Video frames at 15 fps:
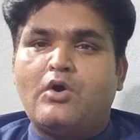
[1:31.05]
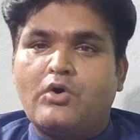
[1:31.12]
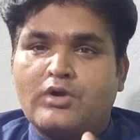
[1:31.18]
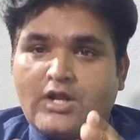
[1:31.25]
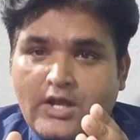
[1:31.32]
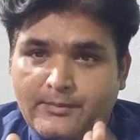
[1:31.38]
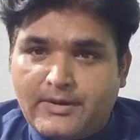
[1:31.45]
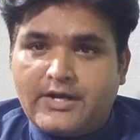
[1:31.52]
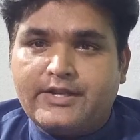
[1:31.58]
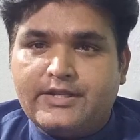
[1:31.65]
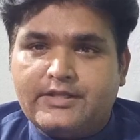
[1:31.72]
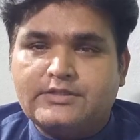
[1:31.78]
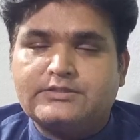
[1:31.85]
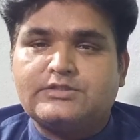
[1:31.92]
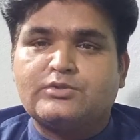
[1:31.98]
और हमारी
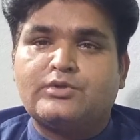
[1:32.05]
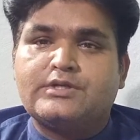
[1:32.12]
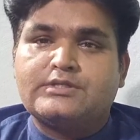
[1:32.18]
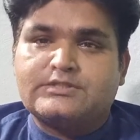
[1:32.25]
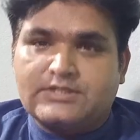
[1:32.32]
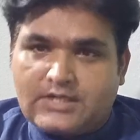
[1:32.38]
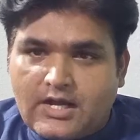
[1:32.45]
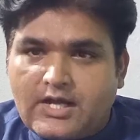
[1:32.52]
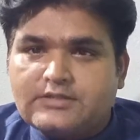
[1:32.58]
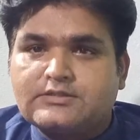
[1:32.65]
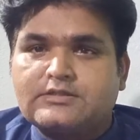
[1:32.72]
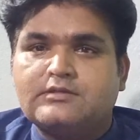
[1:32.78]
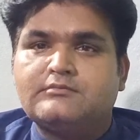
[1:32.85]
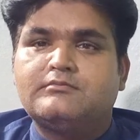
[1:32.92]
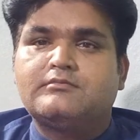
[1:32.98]
जिन्होंने
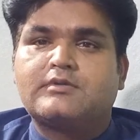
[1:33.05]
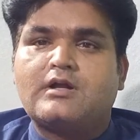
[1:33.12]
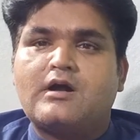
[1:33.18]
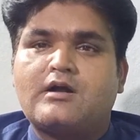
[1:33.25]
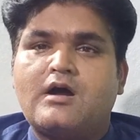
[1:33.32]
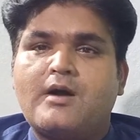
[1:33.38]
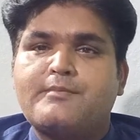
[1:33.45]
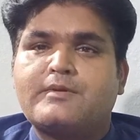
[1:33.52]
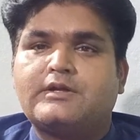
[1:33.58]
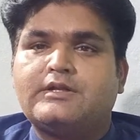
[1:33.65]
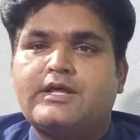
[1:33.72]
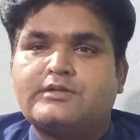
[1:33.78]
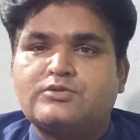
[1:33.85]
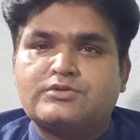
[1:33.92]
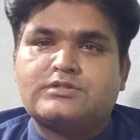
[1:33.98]
ज़रात का काम
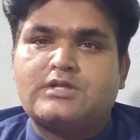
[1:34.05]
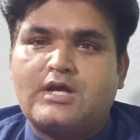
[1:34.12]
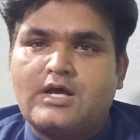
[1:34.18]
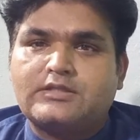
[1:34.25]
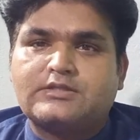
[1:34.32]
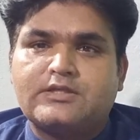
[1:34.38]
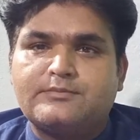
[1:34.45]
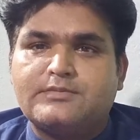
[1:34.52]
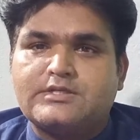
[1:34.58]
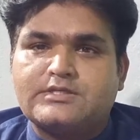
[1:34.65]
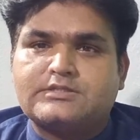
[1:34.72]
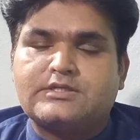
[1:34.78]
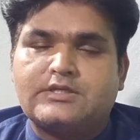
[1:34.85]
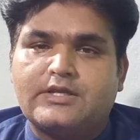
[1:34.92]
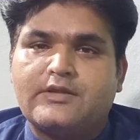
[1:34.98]
करना है जो ज़रात के
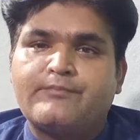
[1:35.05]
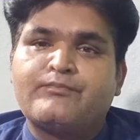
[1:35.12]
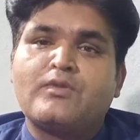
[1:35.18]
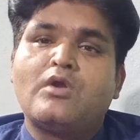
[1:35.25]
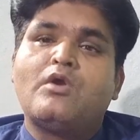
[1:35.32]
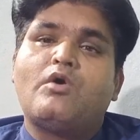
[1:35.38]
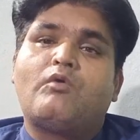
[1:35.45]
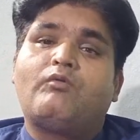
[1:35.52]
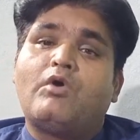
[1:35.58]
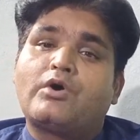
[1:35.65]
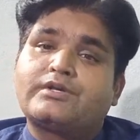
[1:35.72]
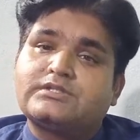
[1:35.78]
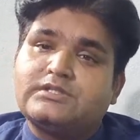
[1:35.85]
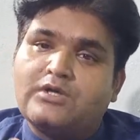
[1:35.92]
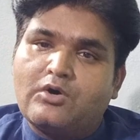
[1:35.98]
मिनिस्टर हैं वो
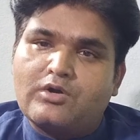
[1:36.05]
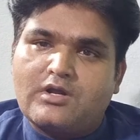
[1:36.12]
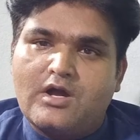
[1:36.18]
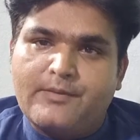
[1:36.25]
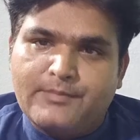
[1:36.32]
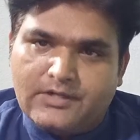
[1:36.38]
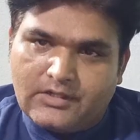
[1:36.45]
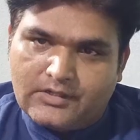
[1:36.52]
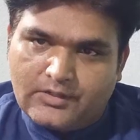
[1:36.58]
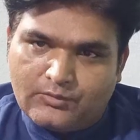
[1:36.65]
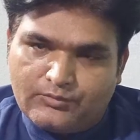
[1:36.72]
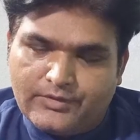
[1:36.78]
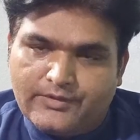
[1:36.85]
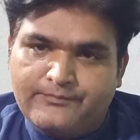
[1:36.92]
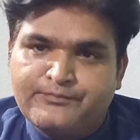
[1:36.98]
किसी और काम में लगे
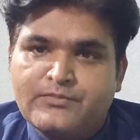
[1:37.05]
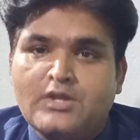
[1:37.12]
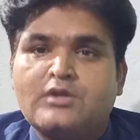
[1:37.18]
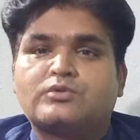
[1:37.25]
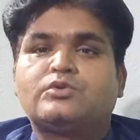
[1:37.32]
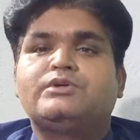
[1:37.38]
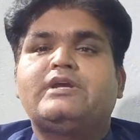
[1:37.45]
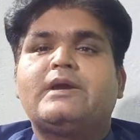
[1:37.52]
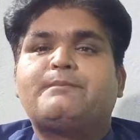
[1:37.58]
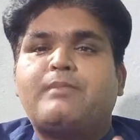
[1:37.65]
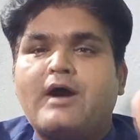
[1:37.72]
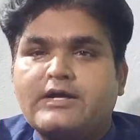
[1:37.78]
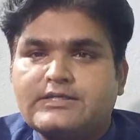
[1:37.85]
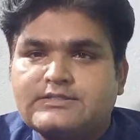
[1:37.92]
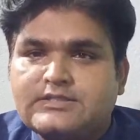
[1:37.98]
हुए हैं तो ये
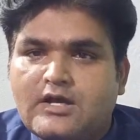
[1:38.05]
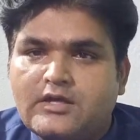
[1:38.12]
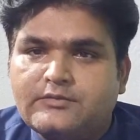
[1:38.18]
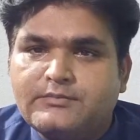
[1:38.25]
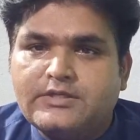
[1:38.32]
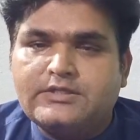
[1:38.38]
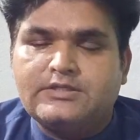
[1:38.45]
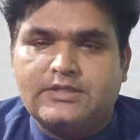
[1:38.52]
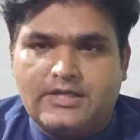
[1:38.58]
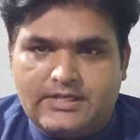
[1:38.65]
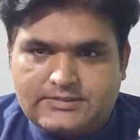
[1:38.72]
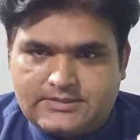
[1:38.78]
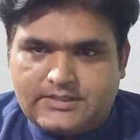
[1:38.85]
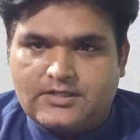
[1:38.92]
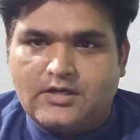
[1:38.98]
पाकिस्तान में ही
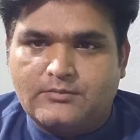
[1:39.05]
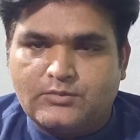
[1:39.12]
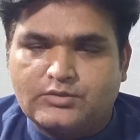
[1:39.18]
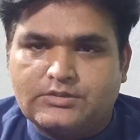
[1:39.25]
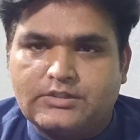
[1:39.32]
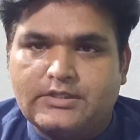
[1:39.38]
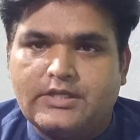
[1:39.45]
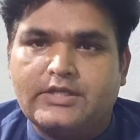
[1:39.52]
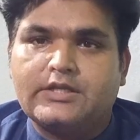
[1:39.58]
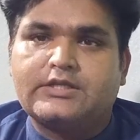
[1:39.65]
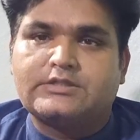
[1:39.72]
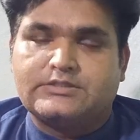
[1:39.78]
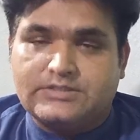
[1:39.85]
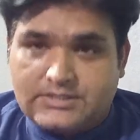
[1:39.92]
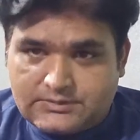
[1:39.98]
ऐसे काम होते हैं
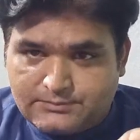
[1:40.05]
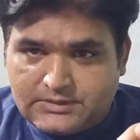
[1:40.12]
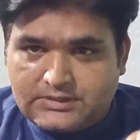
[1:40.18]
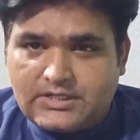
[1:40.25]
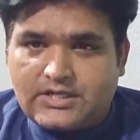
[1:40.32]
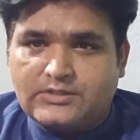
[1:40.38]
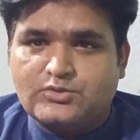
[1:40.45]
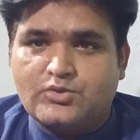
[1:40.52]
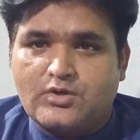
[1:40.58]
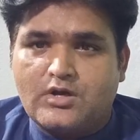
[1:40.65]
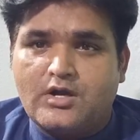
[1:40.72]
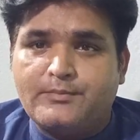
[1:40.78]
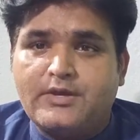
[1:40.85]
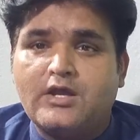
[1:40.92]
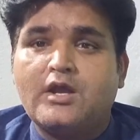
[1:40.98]
कि जिस बंदे का जो
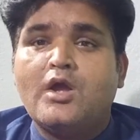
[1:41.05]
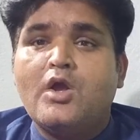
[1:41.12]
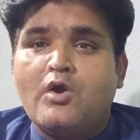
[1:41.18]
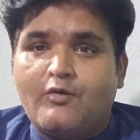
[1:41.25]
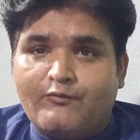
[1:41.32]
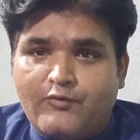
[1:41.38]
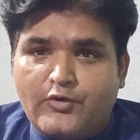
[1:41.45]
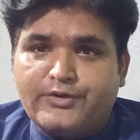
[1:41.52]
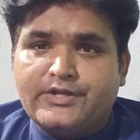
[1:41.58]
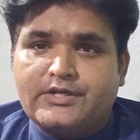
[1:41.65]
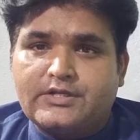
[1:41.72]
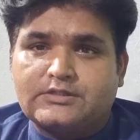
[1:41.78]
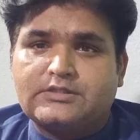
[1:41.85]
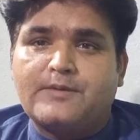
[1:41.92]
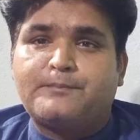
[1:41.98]
काम है वो नहीं
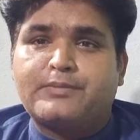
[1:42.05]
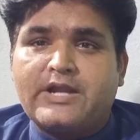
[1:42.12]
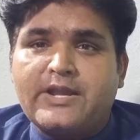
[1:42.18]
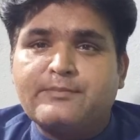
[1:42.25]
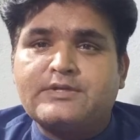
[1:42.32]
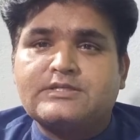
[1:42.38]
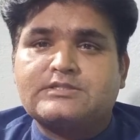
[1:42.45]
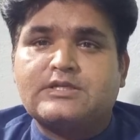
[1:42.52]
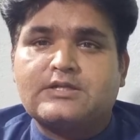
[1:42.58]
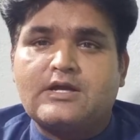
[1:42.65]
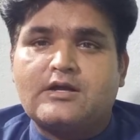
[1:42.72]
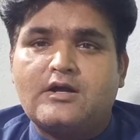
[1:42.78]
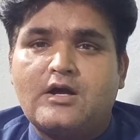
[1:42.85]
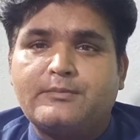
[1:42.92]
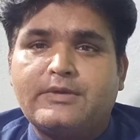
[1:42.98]
करता प्राइम मिनिस्टर
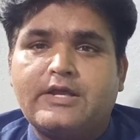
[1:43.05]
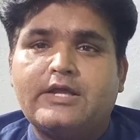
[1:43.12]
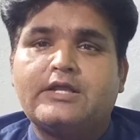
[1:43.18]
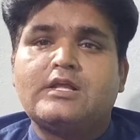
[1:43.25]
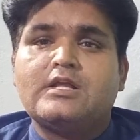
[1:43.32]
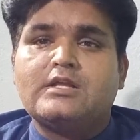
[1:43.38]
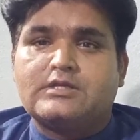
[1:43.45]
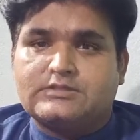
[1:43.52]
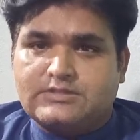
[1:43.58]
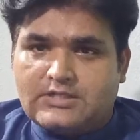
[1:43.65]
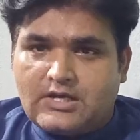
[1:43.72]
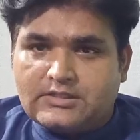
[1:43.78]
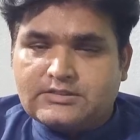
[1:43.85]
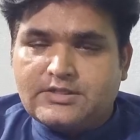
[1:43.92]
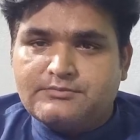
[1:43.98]
का काम है
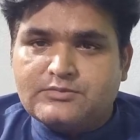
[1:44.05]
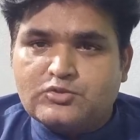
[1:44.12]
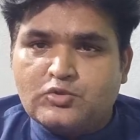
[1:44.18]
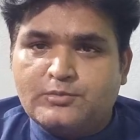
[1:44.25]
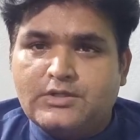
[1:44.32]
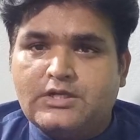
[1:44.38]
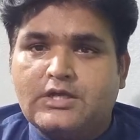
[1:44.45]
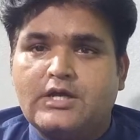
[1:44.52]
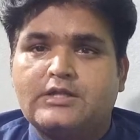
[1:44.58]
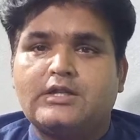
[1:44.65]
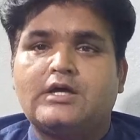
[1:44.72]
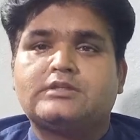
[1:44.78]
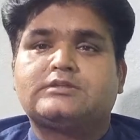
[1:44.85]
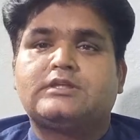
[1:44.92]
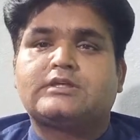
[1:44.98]
ज़रात के मंसूबे
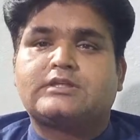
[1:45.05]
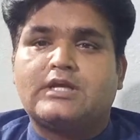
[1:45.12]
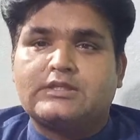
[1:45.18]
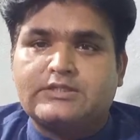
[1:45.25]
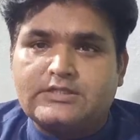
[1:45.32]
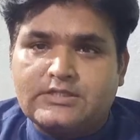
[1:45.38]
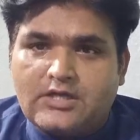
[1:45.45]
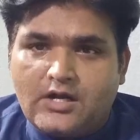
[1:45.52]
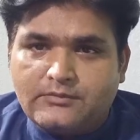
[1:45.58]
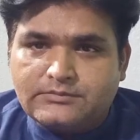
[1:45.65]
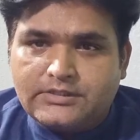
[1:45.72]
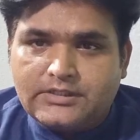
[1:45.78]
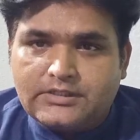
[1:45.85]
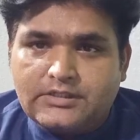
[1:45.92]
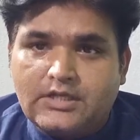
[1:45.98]
लगाना तरक्याती काम
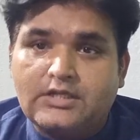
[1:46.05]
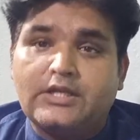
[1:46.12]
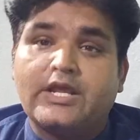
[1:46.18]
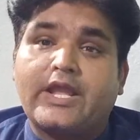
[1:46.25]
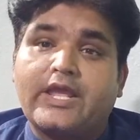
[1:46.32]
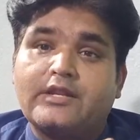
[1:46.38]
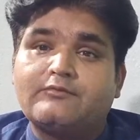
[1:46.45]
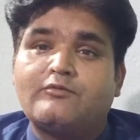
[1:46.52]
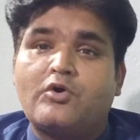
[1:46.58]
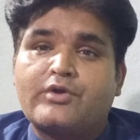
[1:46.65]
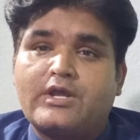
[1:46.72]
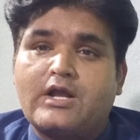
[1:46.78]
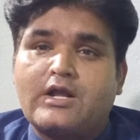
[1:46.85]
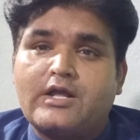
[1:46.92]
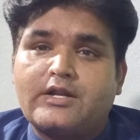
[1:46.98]
देखना लेकिन वो
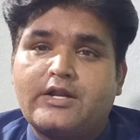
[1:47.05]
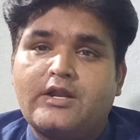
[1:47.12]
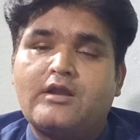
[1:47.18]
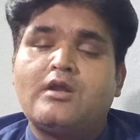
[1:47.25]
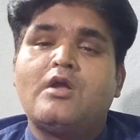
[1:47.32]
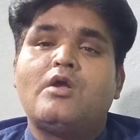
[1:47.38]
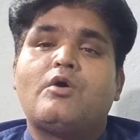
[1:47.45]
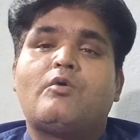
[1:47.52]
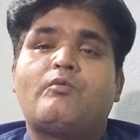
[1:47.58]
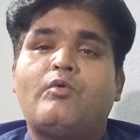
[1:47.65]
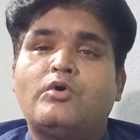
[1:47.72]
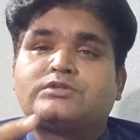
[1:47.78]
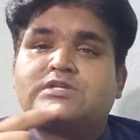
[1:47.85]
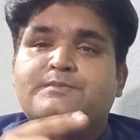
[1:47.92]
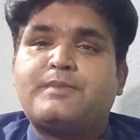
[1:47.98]
क्या कर रहे हैं
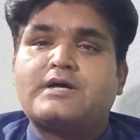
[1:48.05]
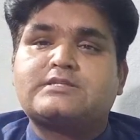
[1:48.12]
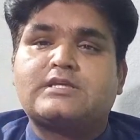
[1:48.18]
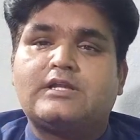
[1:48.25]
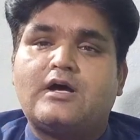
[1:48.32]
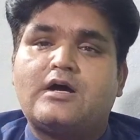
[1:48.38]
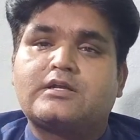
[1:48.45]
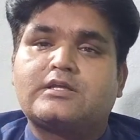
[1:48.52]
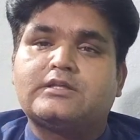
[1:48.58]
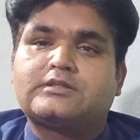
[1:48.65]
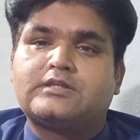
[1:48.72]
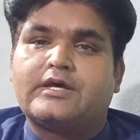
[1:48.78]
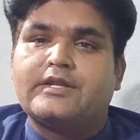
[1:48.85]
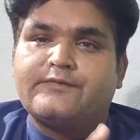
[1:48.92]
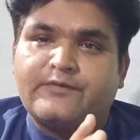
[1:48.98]
वो सिपा सलार की
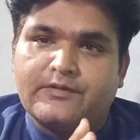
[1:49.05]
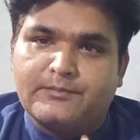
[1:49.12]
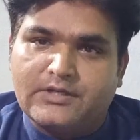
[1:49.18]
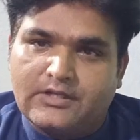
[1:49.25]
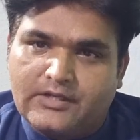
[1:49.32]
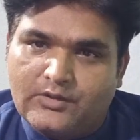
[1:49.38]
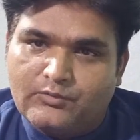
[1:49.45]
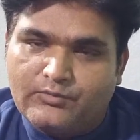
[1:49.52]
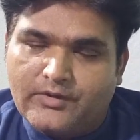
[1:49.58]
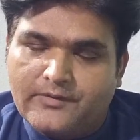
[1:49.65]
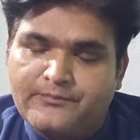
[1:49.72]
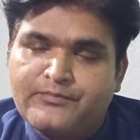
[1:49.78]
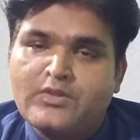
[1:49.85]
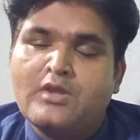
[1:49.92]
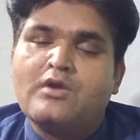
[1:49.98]
तारीफ़ें में लगे हुए
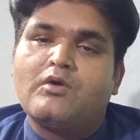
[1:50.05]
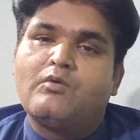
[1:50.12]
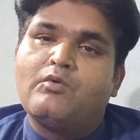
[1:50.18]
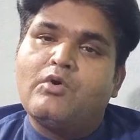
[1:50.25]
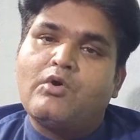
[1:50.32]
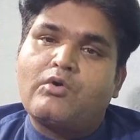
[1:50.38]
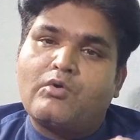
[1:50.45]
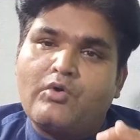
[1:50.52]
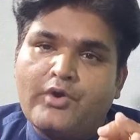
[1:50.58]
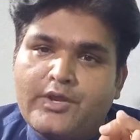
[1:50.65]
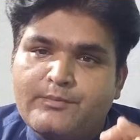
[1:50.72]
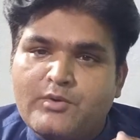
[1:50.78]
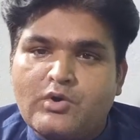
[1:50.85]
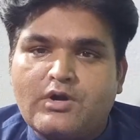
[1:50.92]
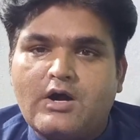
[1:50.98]
हैं वो
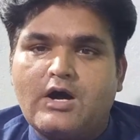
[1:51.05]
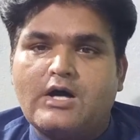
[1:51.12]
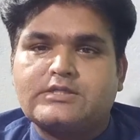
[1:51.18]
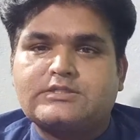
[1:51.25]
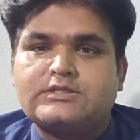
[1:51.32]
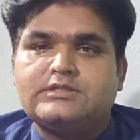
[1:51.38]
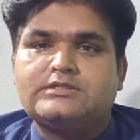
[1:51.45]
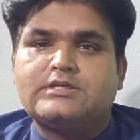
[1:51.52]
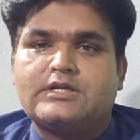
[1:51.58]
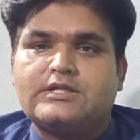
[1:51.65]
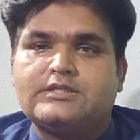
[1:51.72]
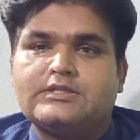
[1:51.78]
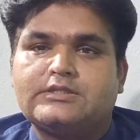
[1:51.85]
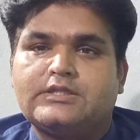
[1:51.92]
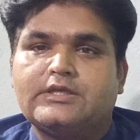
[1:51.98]
कोई मौका हाथ से नहीं
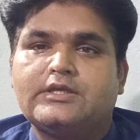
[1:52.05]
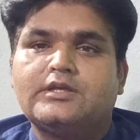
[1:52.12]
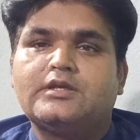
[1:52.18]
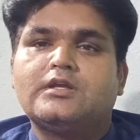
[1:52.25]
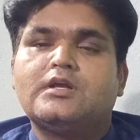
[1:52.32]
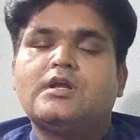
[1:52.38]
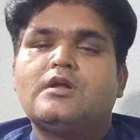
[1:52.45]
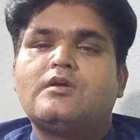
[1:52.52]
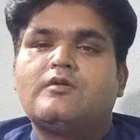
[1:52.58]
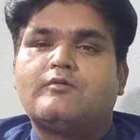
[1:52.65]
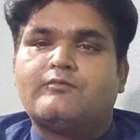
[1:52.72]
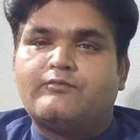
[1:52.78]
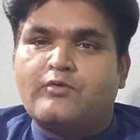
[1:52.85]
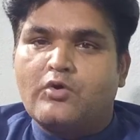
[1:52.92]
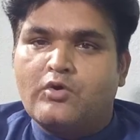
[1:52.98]
जाने देते
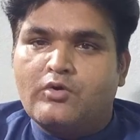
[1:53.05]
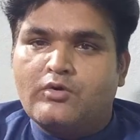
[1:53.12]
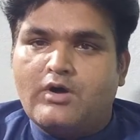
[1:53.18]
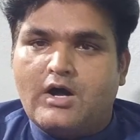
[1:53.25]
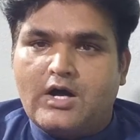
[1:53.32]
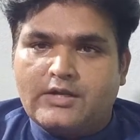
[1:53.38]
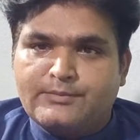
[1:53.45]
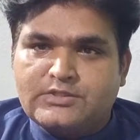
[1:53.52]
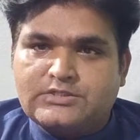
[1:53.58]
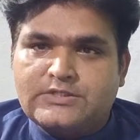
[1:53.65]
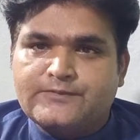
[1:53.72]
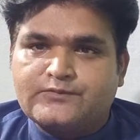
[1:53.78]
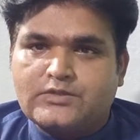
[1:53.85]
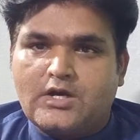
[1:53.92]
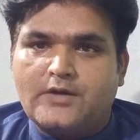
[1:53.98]
वो आर्मी
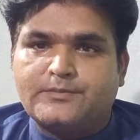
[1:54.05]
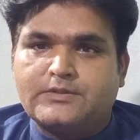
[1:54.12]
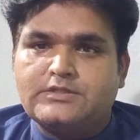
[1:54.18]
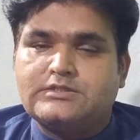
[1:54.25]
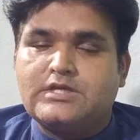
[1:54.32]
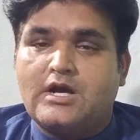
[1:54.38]
चीफ साहब की